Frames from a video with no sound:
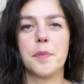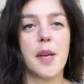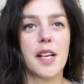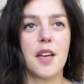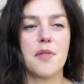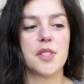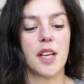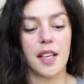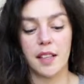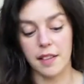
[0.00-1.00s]
mis raíces
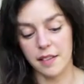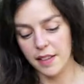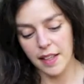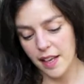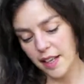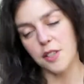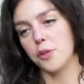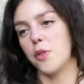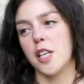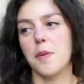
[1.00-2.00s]
ahí en,
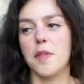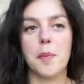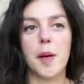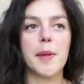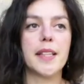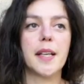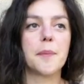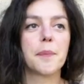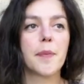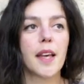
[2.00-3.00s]
Asturias principalmente.
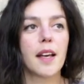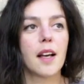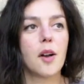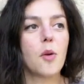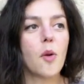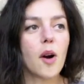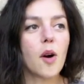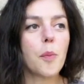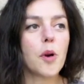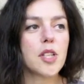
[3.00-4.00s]

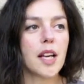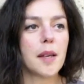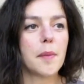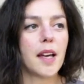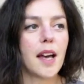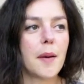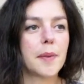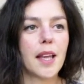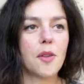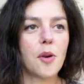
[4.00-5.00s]
Luego, pues ahí me he
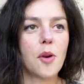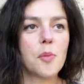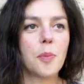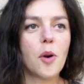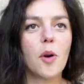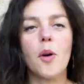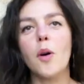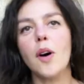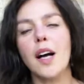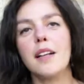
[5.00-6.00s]
adaptado un
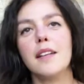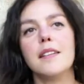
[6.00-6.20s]
poco a,